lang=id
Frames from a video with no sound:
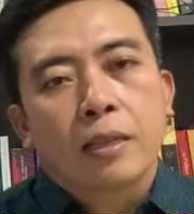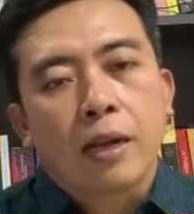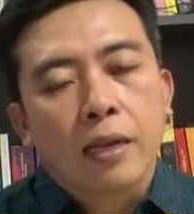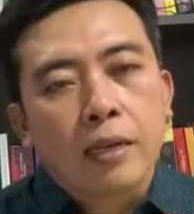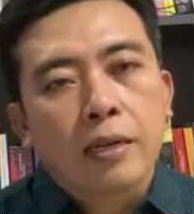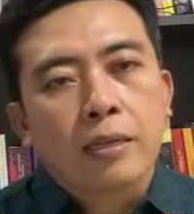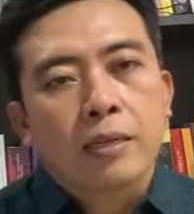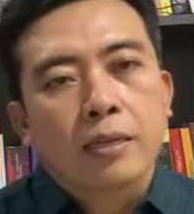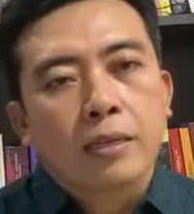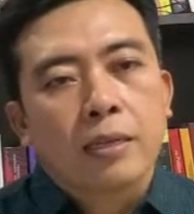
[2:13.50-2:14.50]
Terakhir,
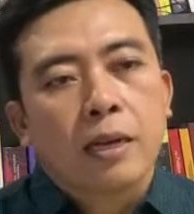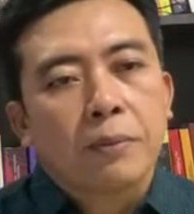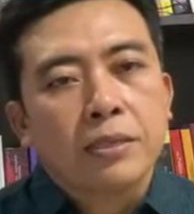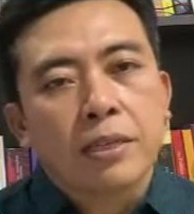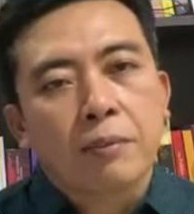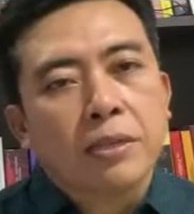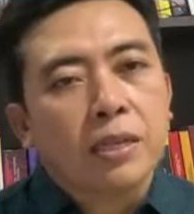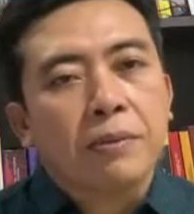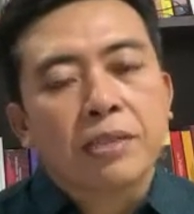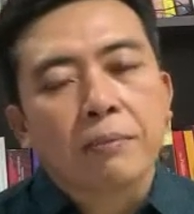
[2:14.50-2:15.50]
kami secara
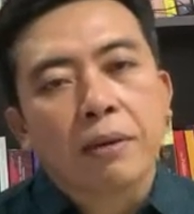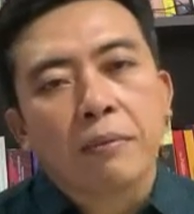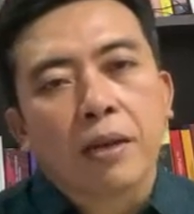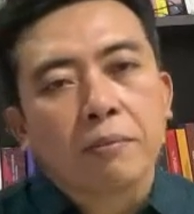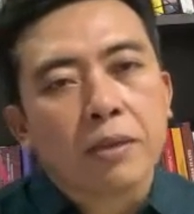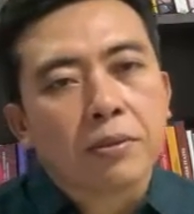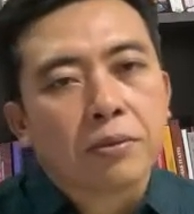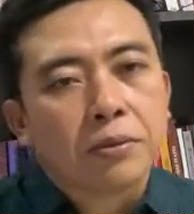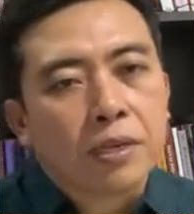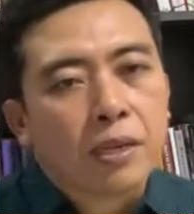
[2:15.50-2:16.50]
bersama-sama mengambil
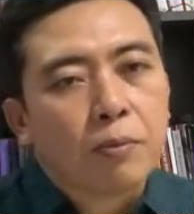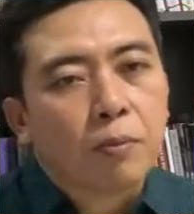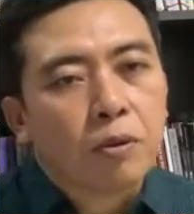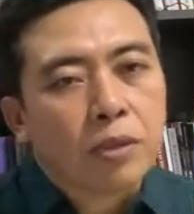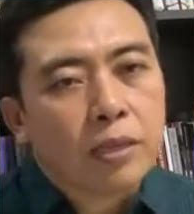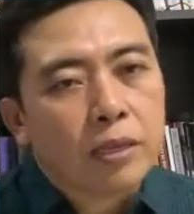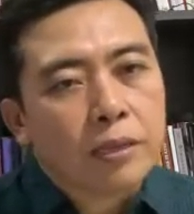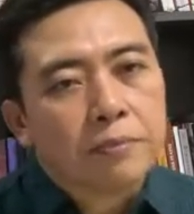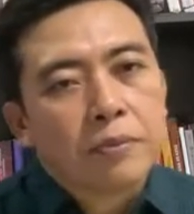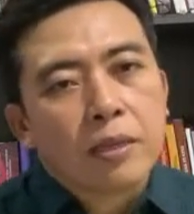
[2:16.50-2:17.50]
jurusan ilmu politik
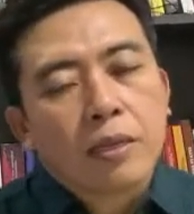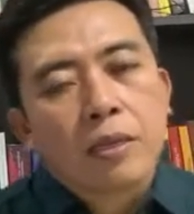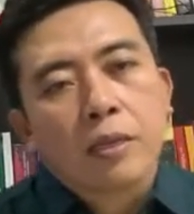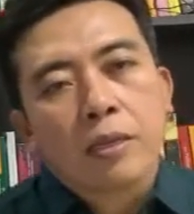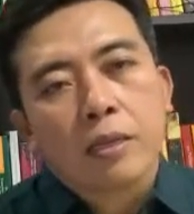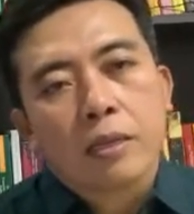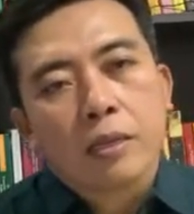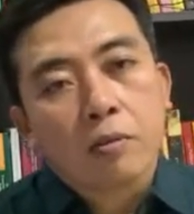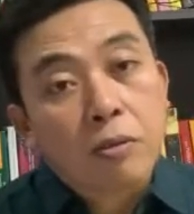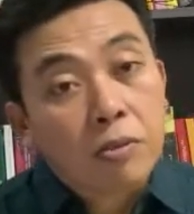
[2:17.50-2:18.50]
eh,
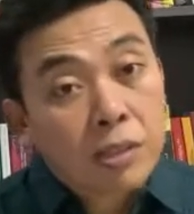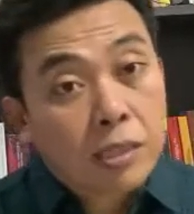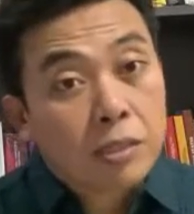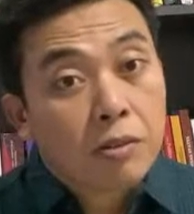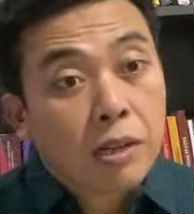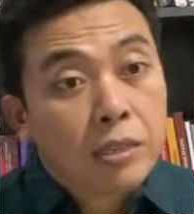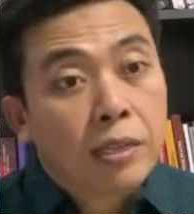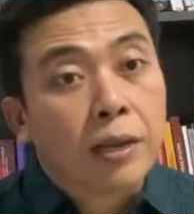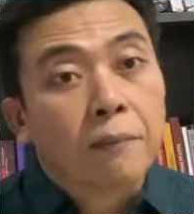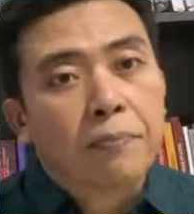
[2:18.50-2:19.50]
di Universitas
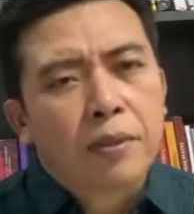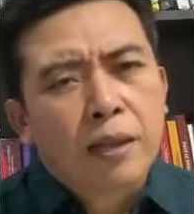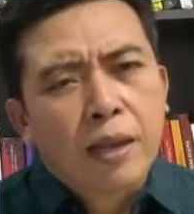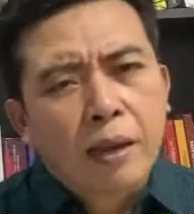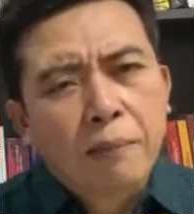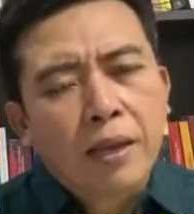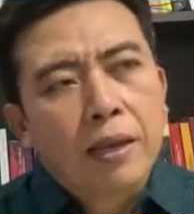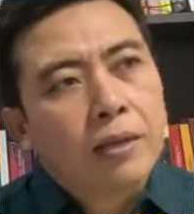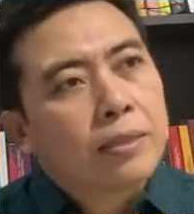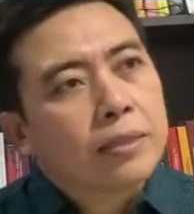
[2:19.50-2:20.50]
Indonesia. Apa
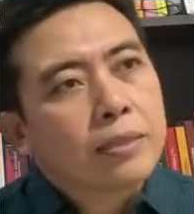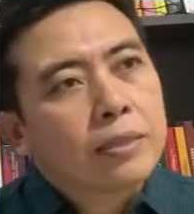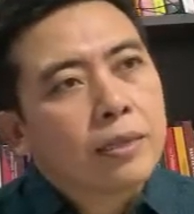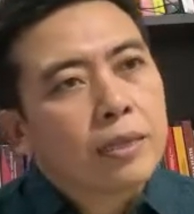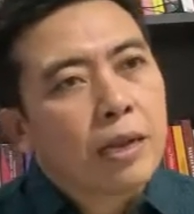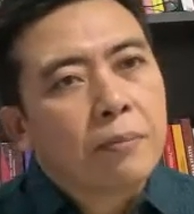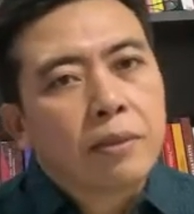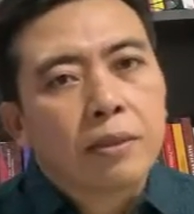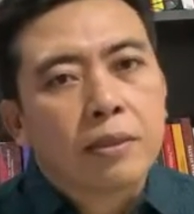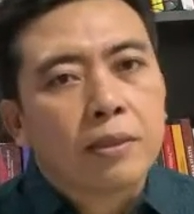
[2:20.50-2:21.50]
yang kami
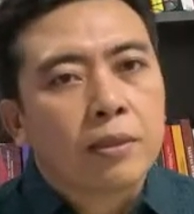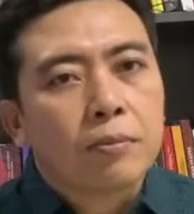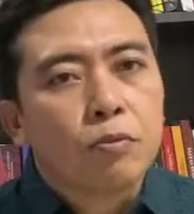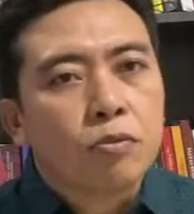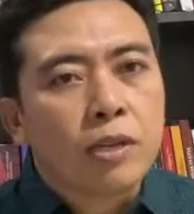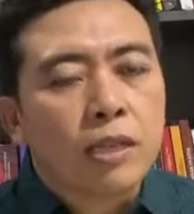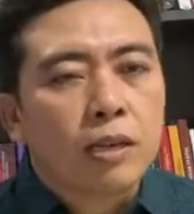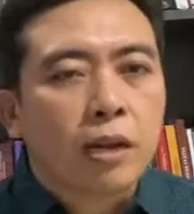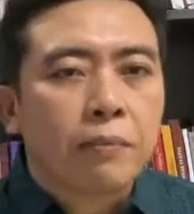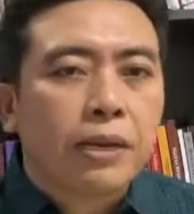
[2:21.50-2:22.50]
temui ya, atau
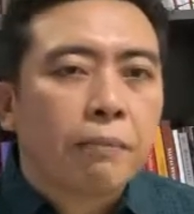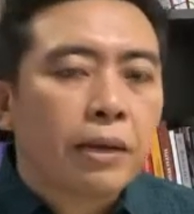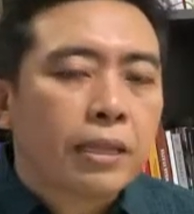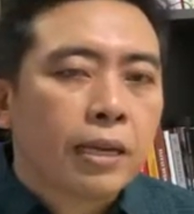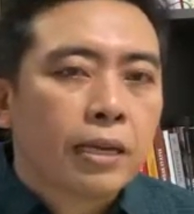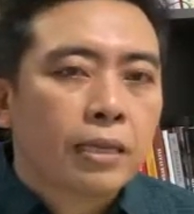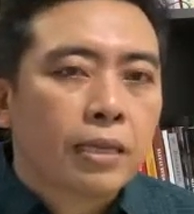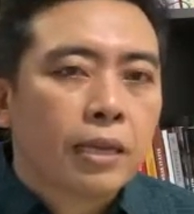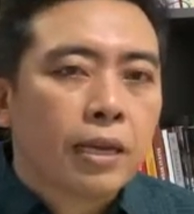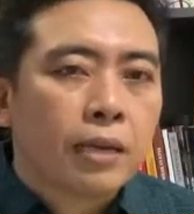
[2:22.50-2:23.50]
kami dapatkan
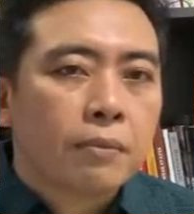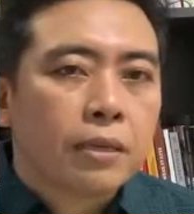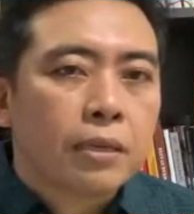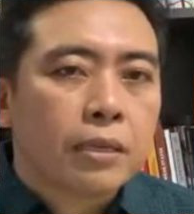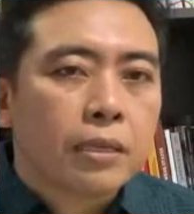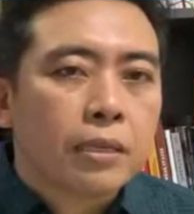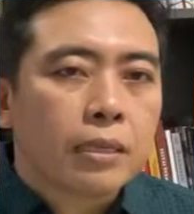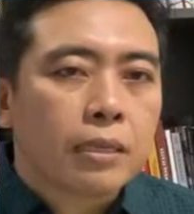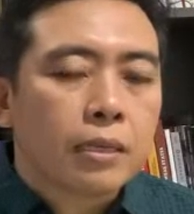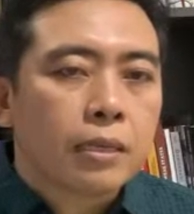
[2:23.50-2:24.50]
ketika kami
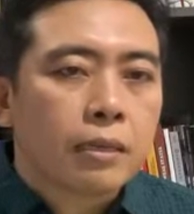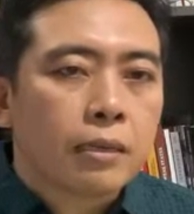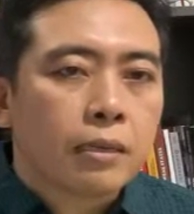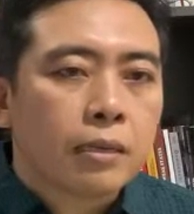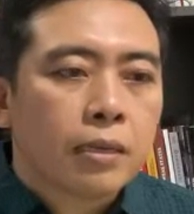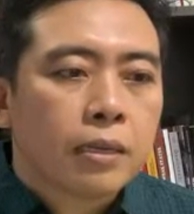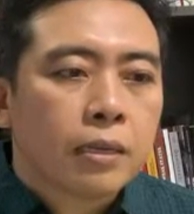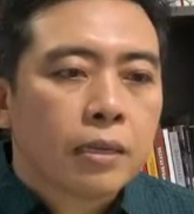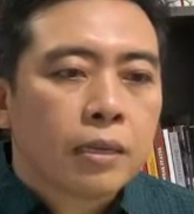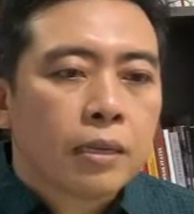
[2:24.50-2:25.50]
eh,
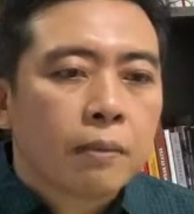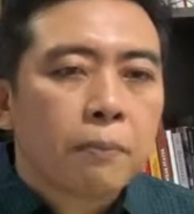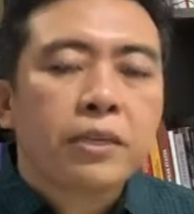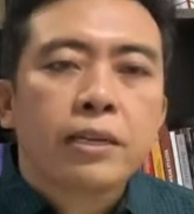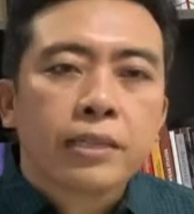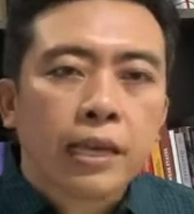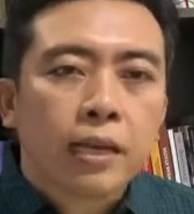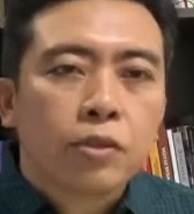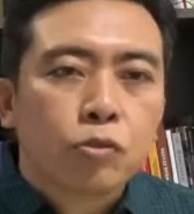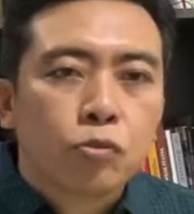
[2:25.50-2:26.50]

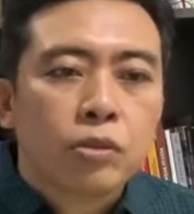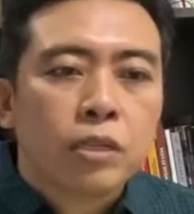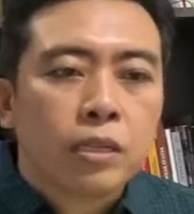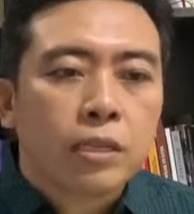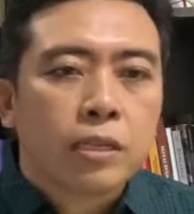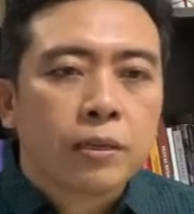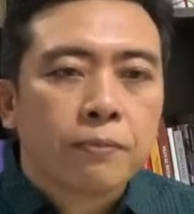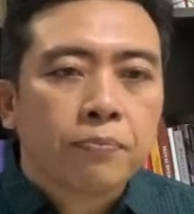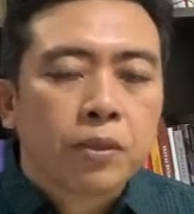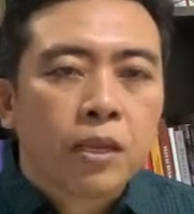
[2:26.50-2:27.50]
menyelesaikan studi di
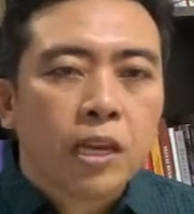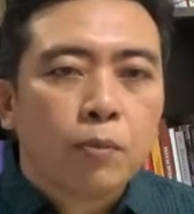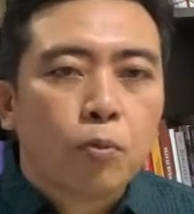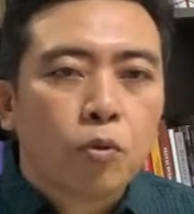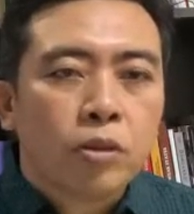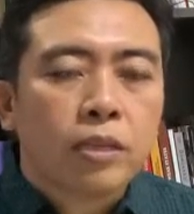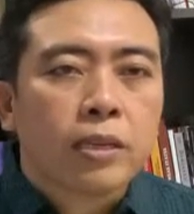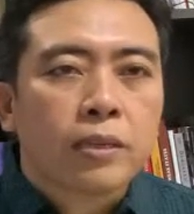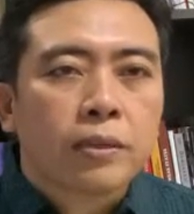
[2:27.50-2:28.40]
ilmu politik,